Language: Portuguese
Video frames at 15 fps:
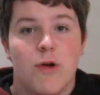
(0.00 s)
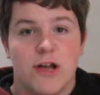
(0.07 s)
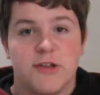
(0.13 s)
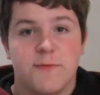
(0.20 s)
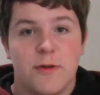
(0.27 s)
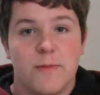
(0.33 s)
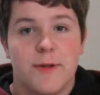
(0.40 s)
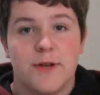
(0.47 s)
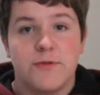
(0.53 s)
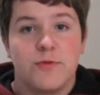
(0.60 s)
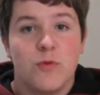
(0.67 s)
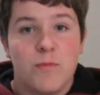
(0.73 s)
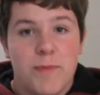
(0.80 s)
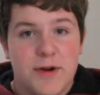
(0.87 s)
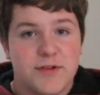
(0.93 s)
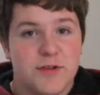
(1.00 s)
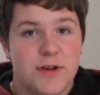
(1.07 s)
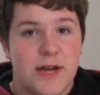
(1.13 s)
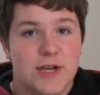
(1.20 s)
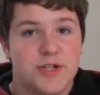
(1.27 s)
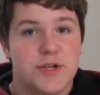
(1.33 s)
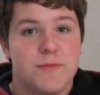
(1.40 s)
Quase pelo menos um
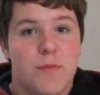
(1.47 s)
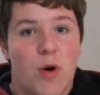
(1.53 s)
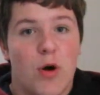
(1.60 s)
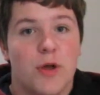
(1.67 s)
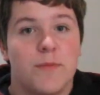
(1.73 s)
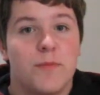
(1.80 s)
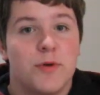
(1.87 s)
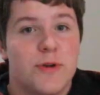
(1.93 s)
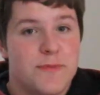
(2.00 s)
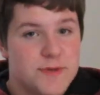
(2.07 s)
personagem morre por